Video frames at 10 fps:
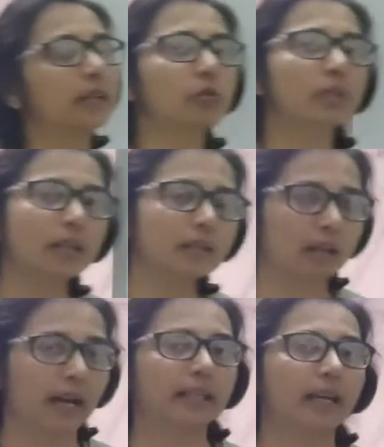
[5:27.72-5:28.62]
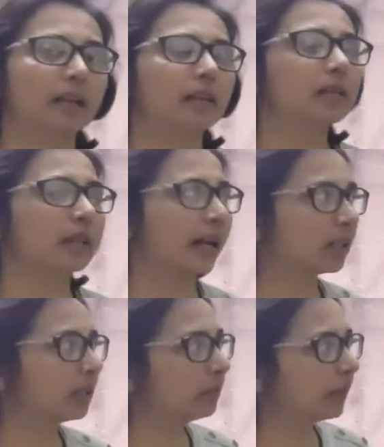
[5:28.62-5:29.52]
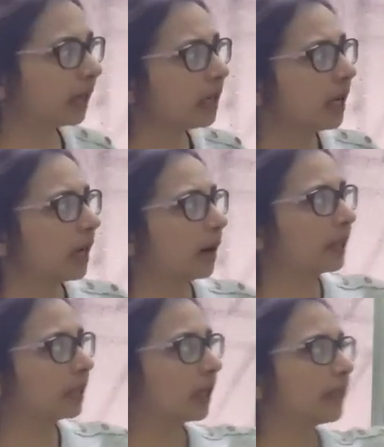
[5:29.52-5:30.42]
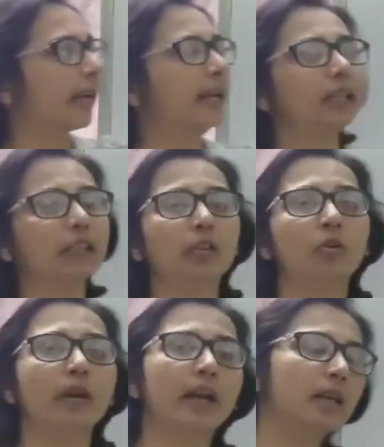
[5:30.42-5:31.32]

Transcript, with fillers: आइसोसेलिस राइट एंगल ट्राइंगल में हमेशा यही तीनों